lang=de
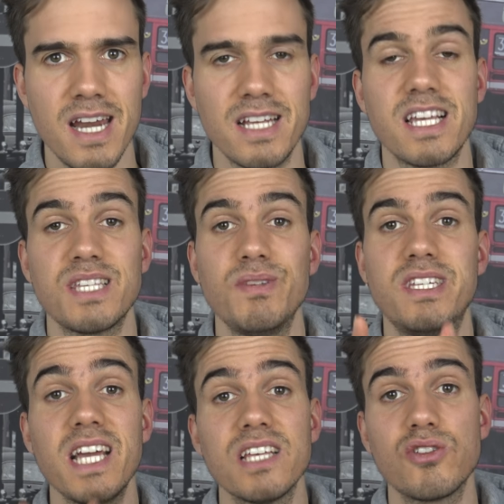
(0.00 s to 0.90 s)
Das heißt,
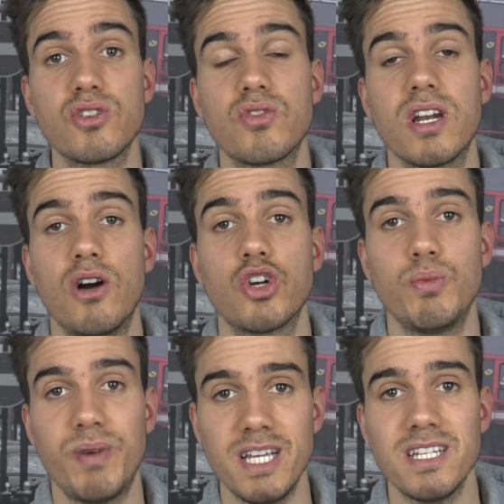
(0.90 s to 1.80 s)
mit der solltest du dann auch
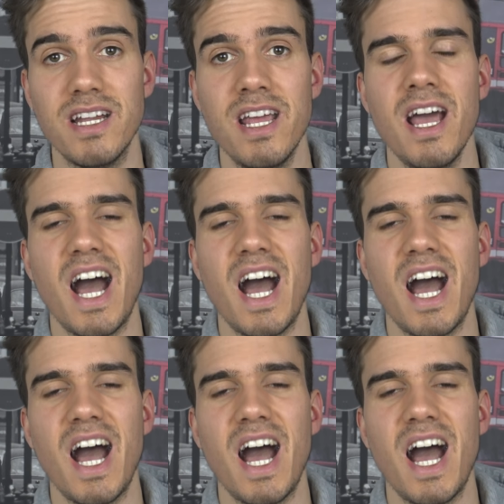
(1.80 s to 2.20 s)
sprechen.